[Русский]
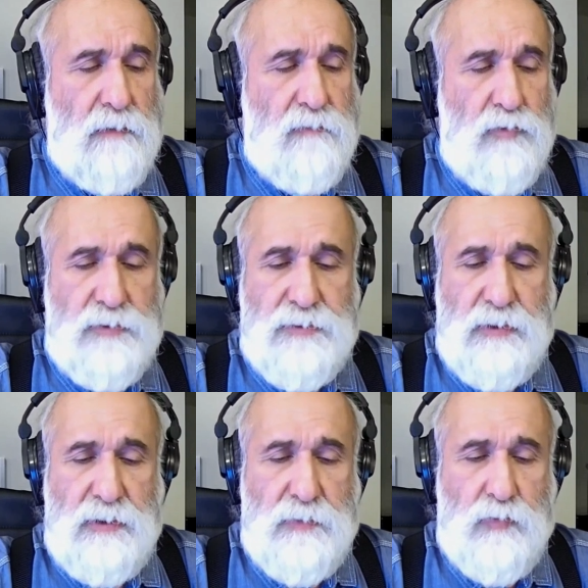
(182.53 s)
как водится,
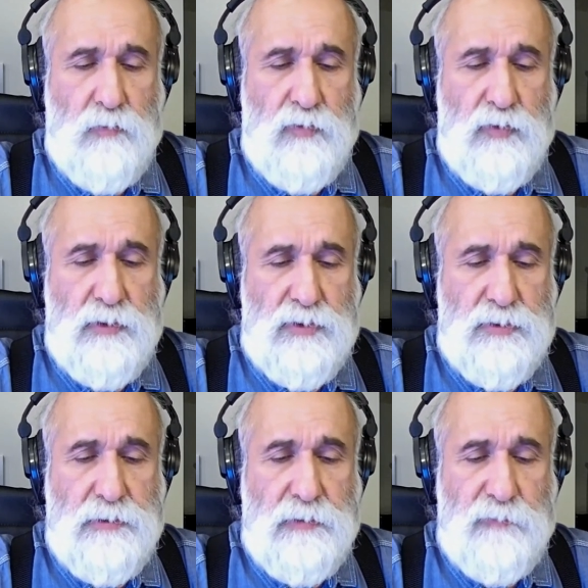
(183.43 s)
я напомню
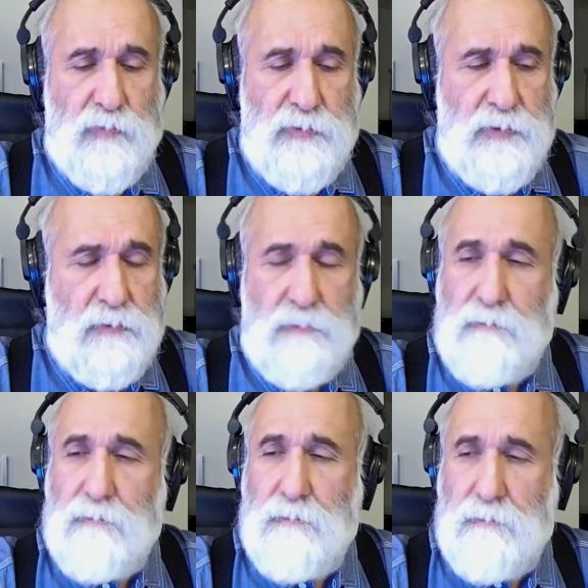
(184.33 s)
наши
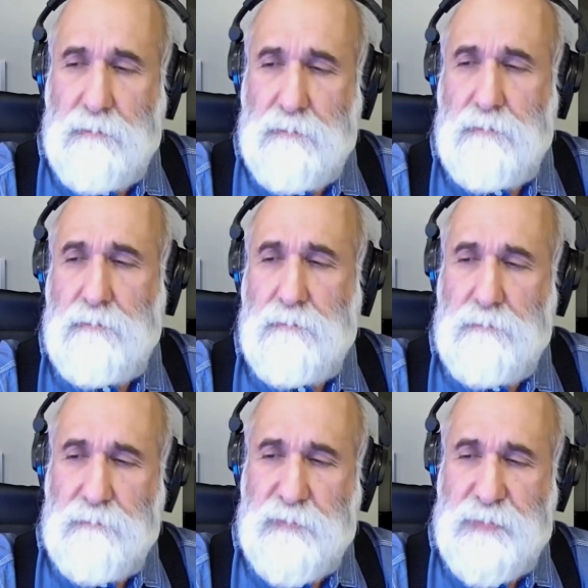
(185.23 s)
телефоны.
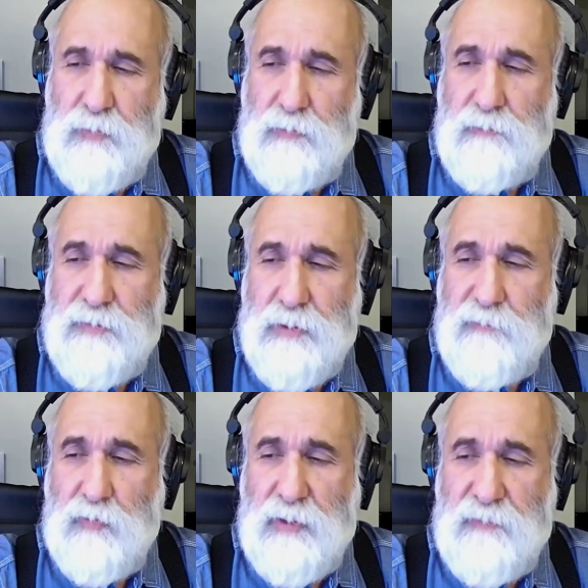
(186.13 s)
Э,
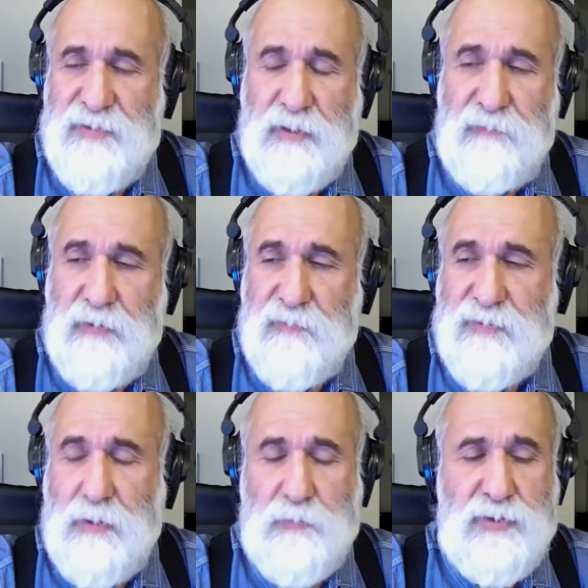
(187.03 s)
телефон для всех видов
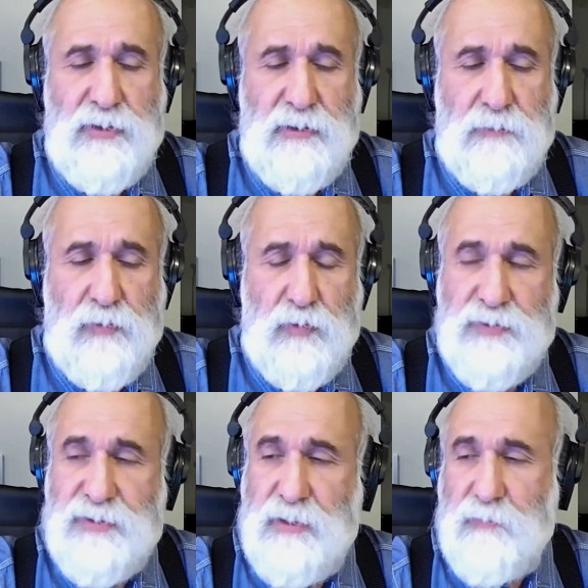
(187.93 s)
сообщений. Плюс
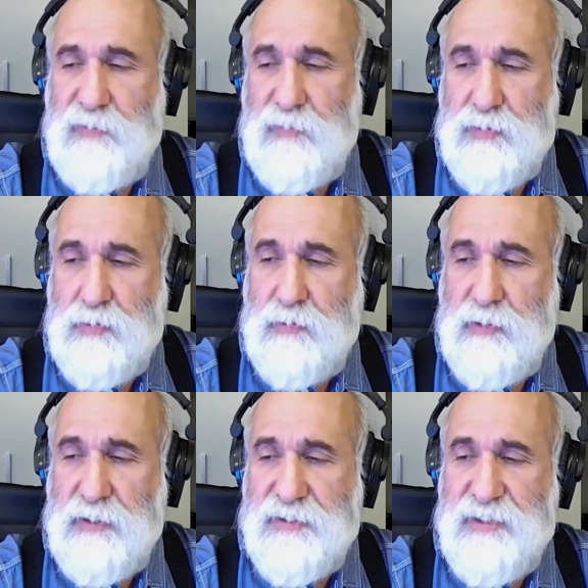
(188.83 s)
7
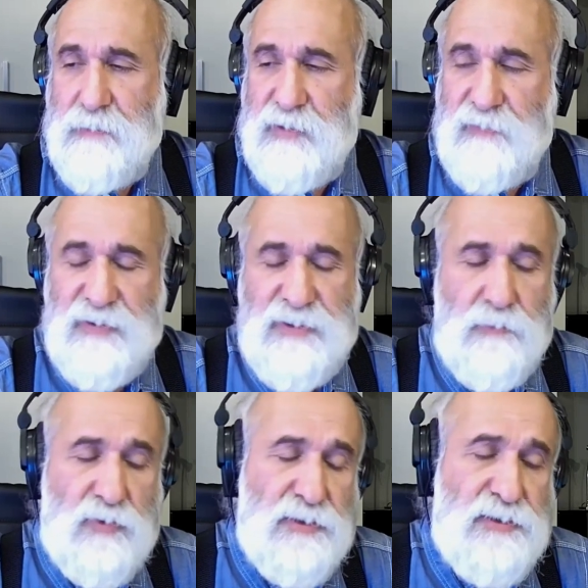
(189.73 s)
903
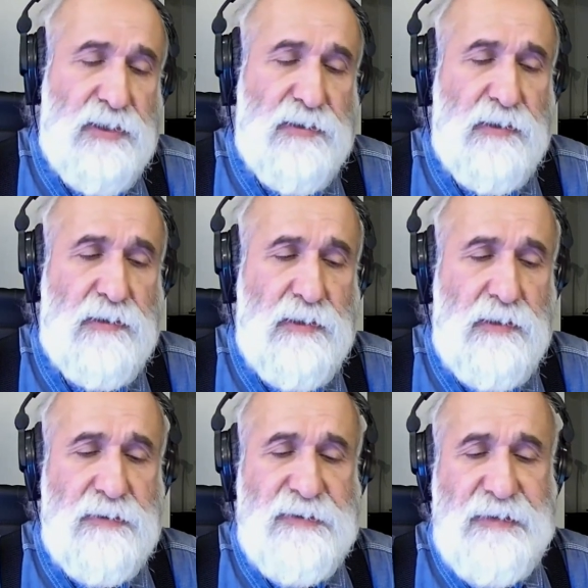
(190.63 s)
797 6333